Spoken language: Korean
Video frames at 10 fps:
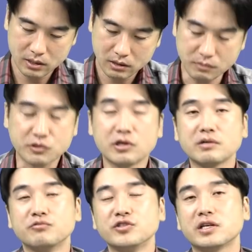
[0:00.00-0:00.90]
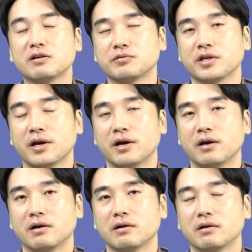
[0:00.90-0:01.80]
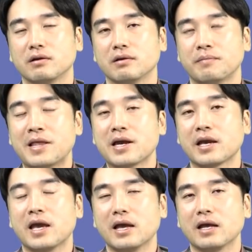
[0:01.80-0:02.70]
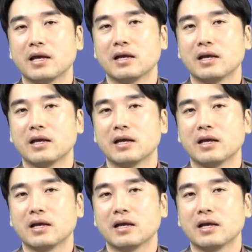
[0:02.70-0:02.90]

그럼 그거는 문제는 없어요. 만약에.